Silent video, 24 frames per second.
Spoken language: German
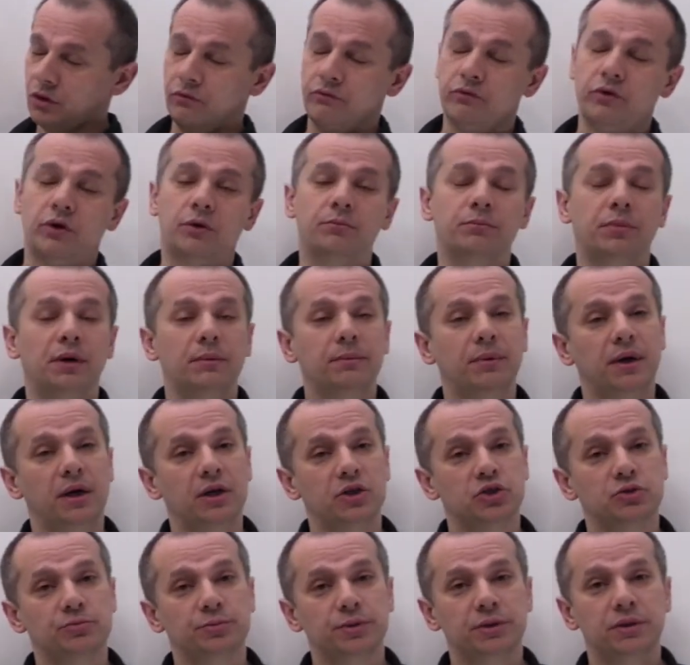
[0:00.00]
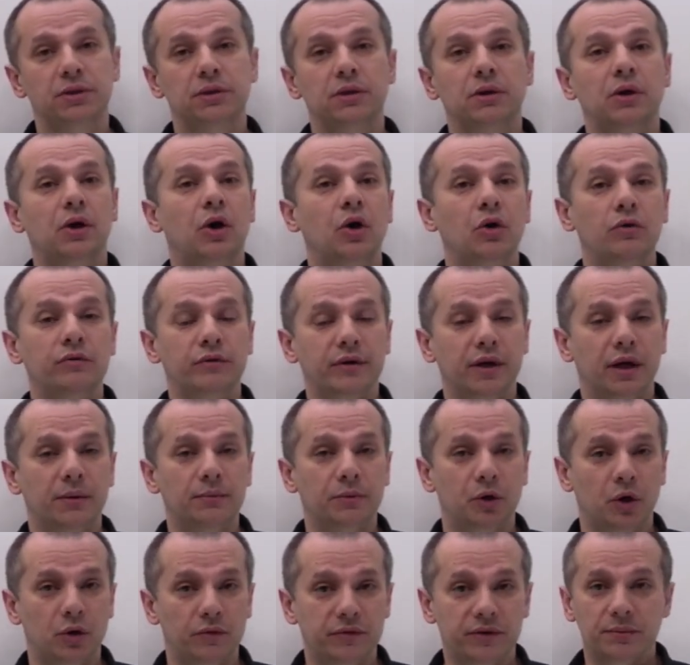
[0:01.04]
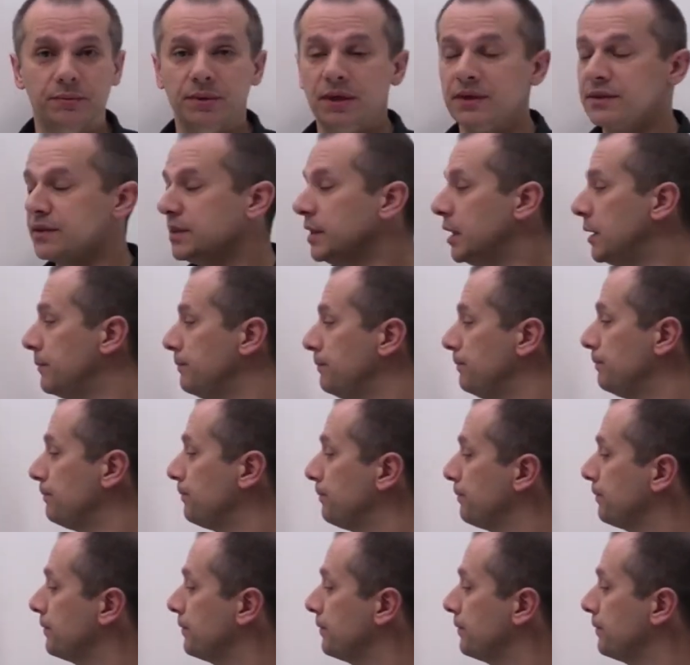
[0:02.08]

vor ein paar Beispielaufgaben aufgepasst haben,